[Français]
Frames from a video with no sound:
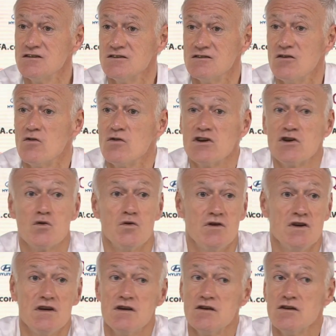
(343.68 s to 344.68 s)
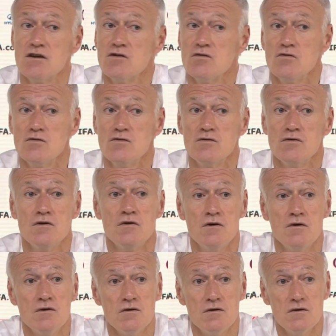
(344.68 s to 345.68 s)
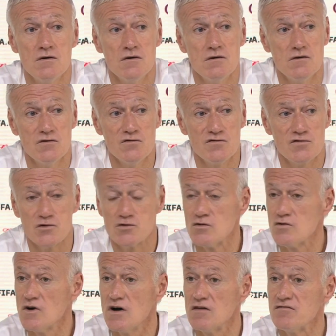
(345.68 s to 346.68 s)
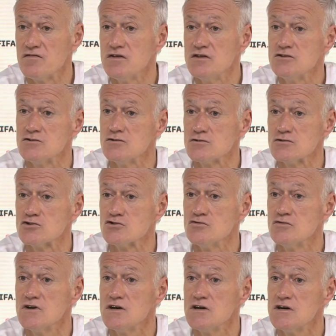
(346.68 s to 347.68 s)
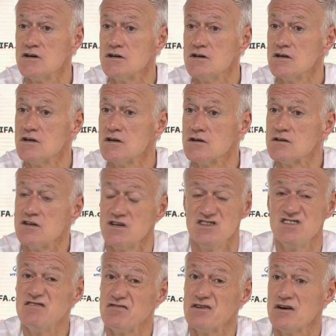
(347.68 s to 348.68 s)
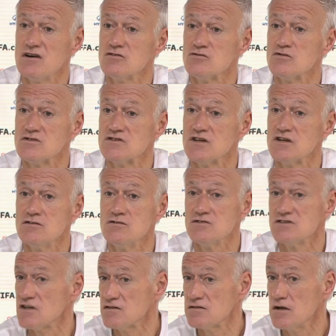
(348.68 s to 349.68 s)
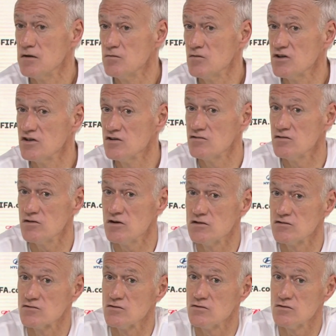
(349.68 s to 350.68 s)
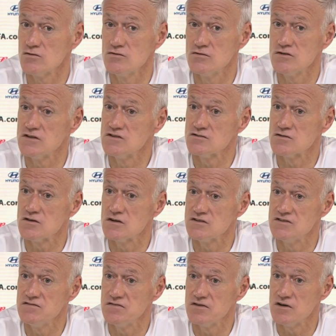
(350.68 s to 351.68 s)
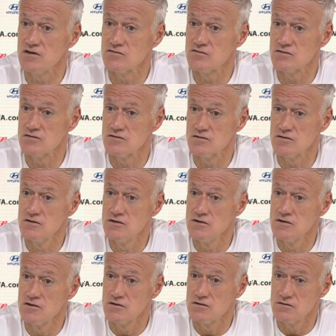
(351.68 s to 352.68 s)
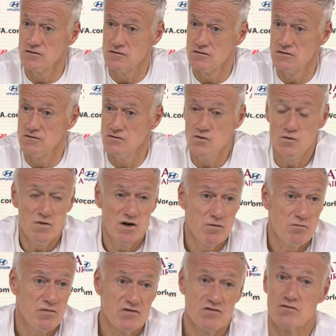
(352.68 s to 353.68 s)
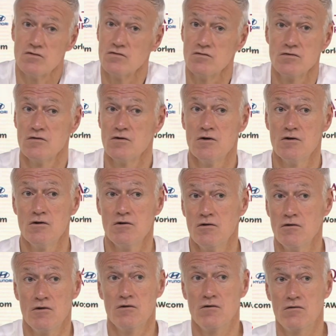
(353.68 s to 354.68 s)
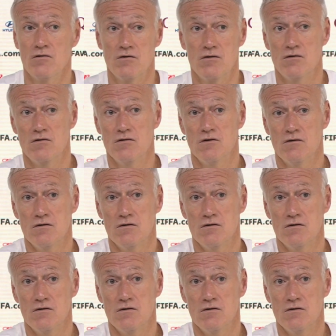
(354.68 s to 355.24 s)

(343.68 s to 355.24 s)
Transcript: on les connaît. Il y a eu euh, une photographie sur juin qui est différente de celle de septembre et il y en aura encore une qui sera différente euh, demain parce que euh,